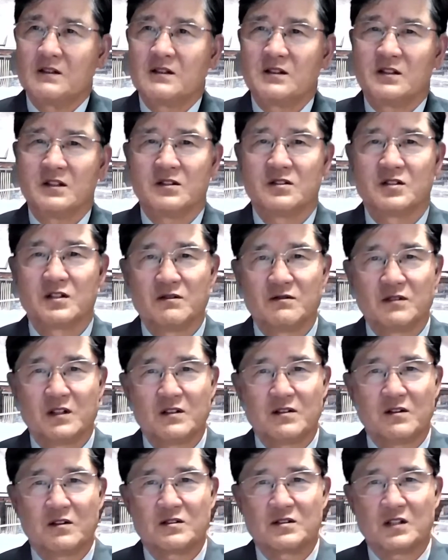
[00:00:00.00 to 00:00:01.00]
이
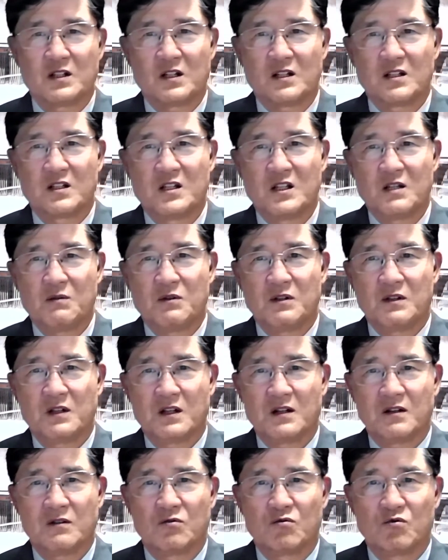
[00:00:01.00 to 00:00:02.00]
전쟁 역사의 길이
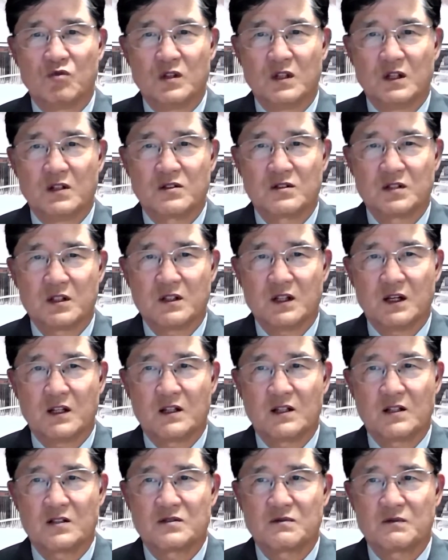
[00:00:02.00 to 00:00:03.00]
빛나는 위대한 승리
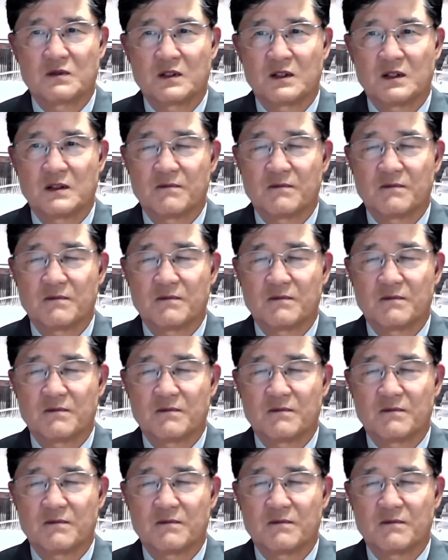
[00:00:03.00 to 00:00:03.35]
아니겠습니까?